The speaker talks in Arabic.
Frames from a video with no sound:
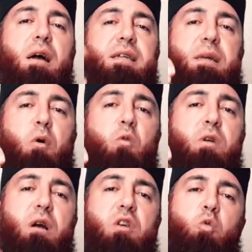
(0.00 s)

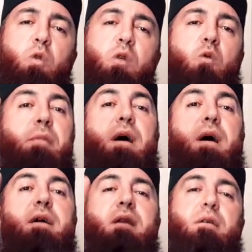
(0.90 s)
سبعون رجلا
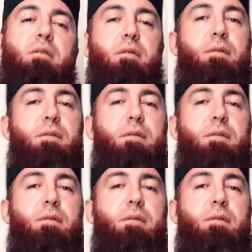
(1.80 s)
وامرأتان